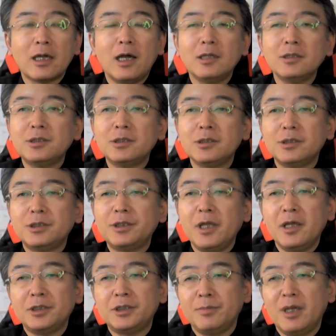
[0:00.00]
感心し
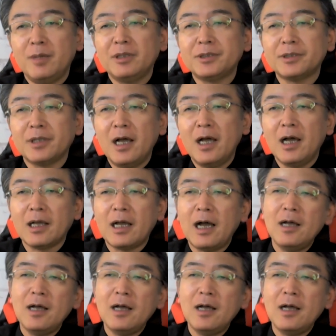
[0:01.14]
てしまいますが、